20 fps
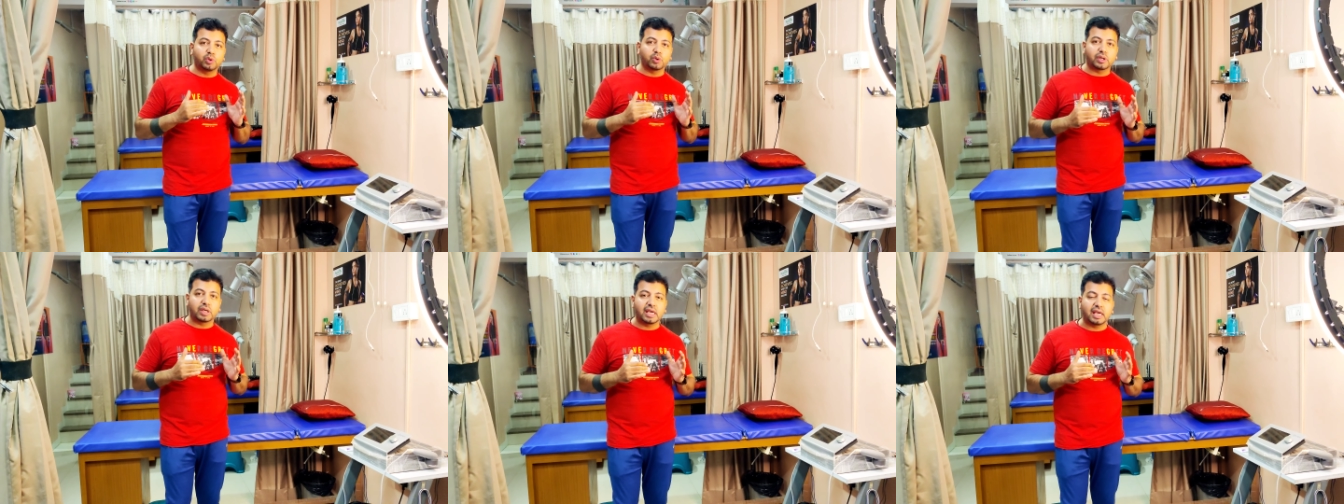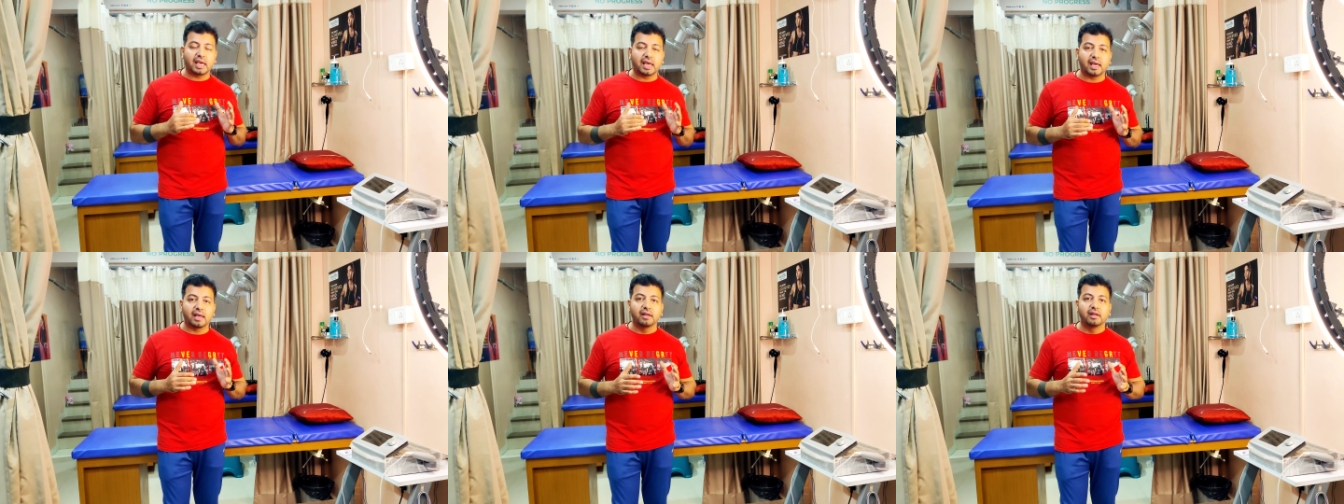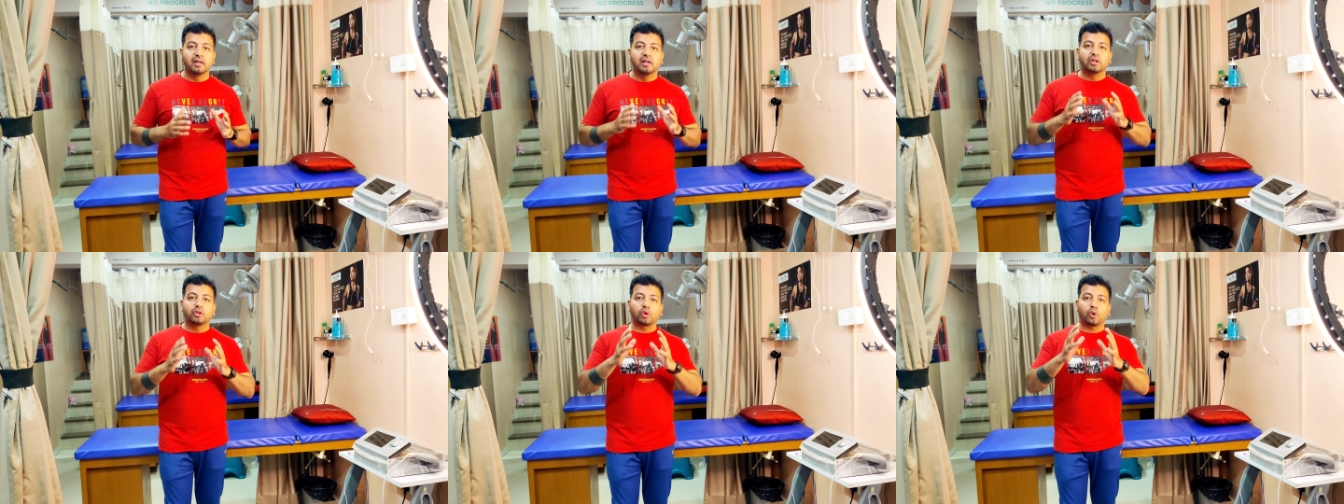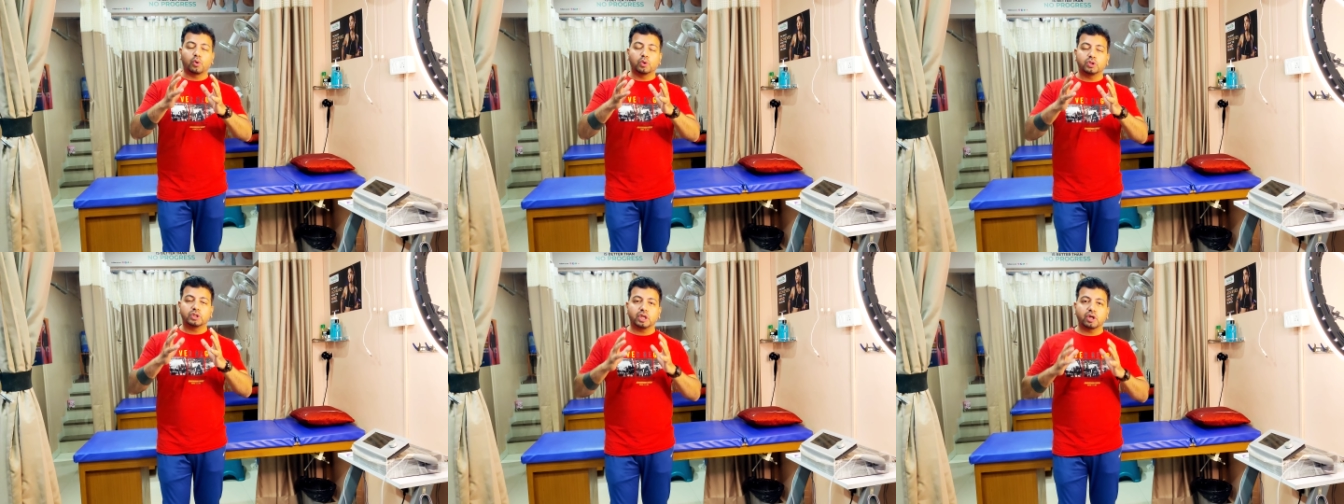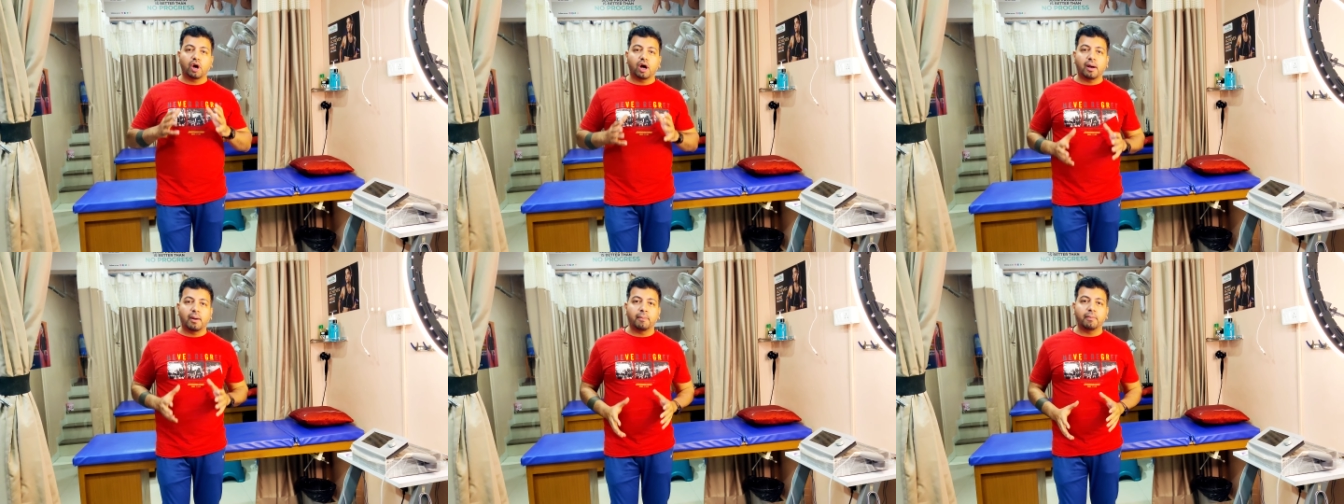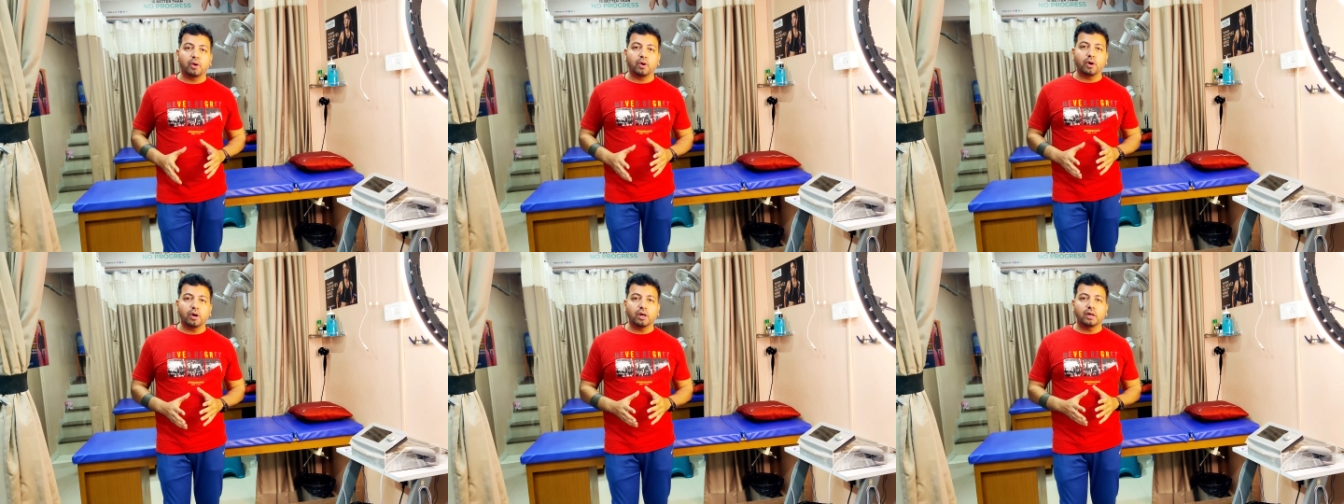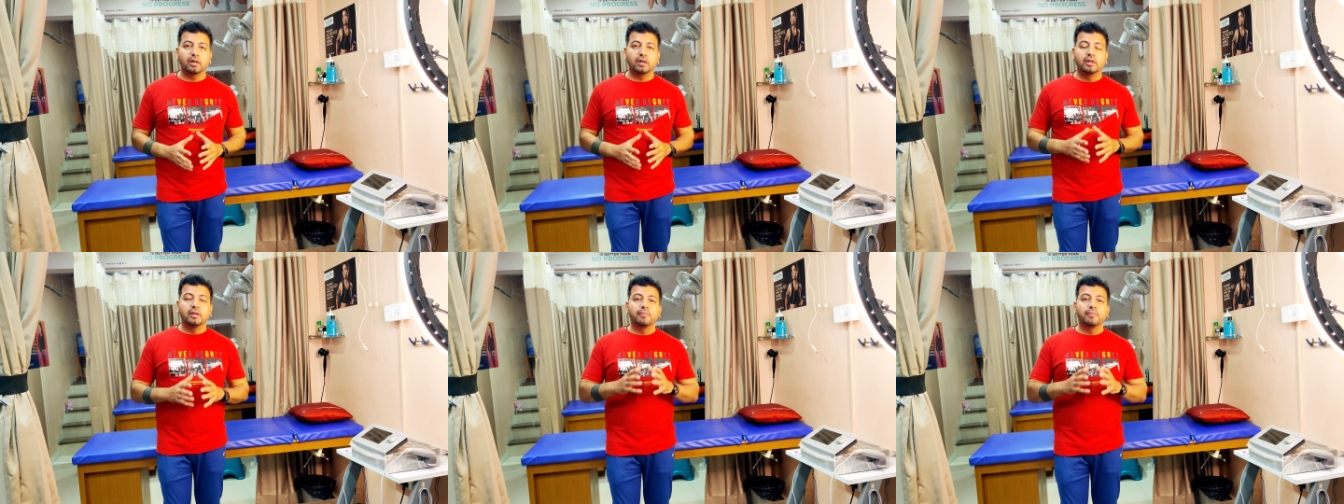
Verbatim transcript: झुकी है तो उसी को हम लोग